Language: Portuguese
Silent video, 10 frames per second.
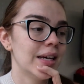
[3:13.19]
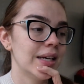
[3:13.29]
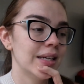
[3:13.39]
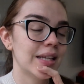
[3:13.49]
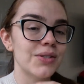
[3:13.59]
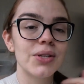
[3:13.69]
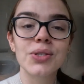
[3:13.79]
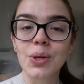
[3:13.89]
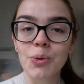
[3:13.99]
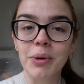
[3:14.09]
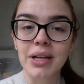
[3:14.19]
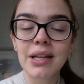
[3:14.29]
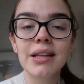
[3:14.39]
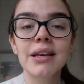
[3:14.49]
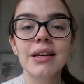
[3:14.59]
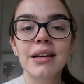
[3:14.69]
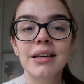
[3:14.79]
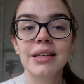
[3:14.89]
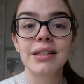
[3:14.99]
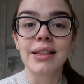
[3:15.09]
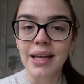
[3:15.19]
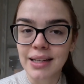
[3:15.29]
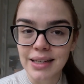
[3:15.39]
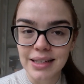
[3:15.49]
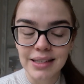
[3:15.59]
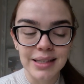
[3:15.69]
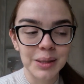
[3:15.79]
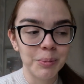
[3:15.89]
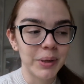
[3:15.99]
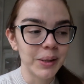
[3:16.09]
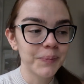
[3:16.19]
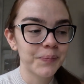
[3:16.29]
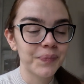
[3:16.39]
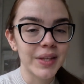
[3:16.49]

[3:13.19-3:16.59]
é, da gente indo para clínica e lá na clínica também.